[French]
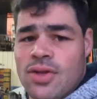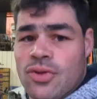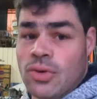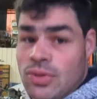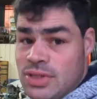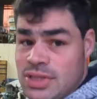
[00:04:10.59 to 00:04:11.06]

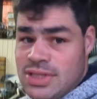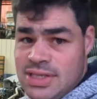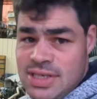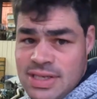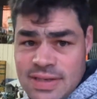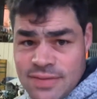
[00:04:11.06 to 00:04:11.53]
Donc
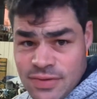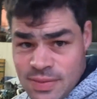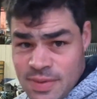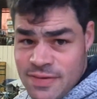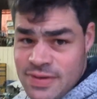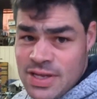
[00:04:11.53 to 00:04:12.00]
si
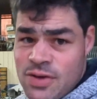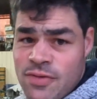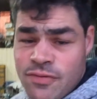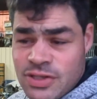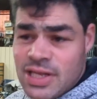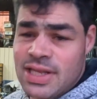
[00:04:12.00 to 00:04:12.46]
mes
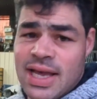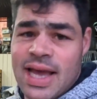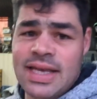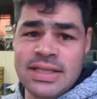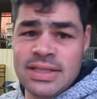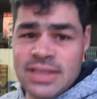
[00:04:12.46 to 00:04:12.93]
vidéos vous
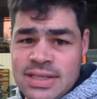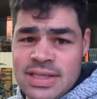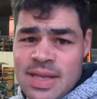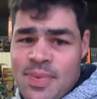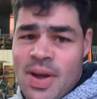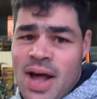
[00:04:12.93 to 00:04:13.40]
intéressent,
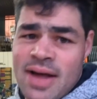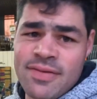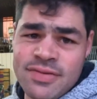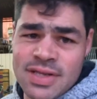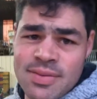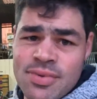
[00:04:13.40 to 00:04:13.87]
n'hésitez pas à
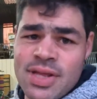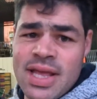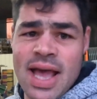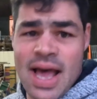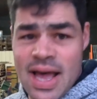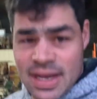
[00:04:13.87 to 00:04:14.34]
vous
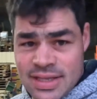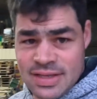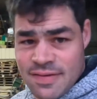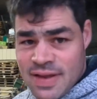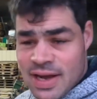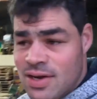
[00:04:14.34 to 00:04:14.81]
abonner, à
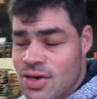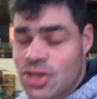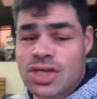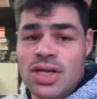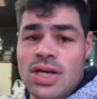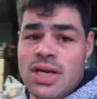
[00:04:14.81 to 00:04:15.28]
activer la
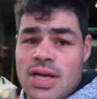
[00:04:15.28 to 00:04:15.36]
cloche.